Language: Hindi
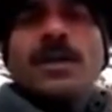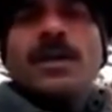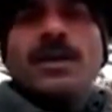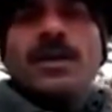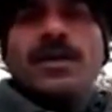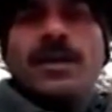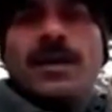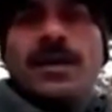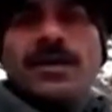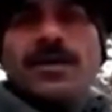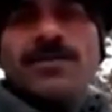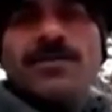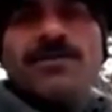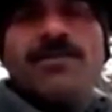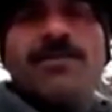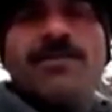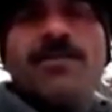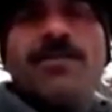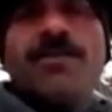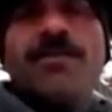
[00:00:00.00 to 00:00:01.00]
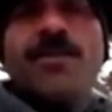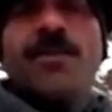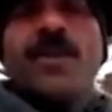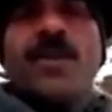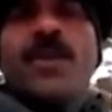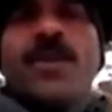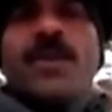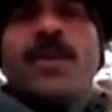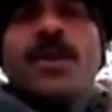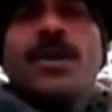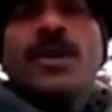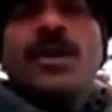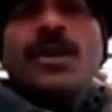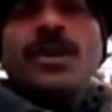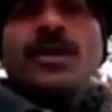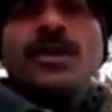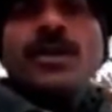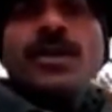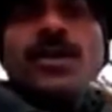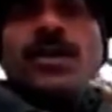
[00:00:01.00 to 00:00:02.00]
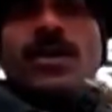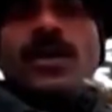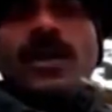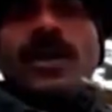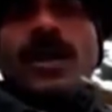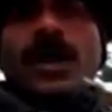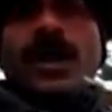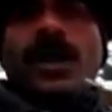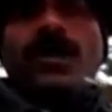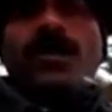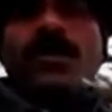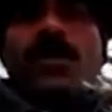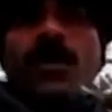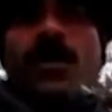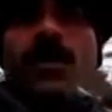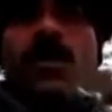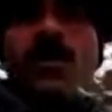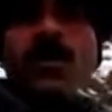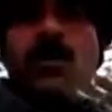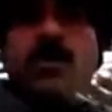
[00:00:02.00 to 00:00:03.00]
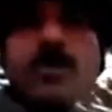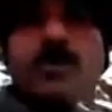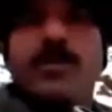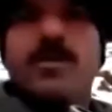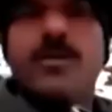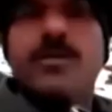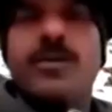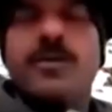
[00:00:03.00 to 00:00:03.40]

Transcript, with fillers: का जवान जो कि हम लोग